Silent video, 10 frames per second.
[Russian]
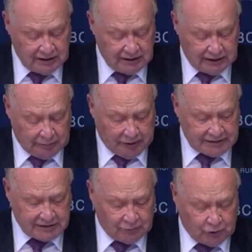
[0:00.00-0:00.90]
на
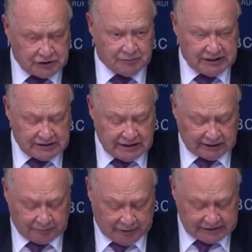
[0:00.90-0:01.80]

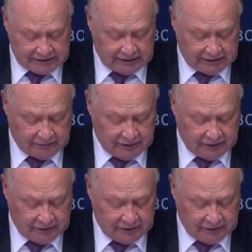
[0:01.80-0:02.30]
5,8%.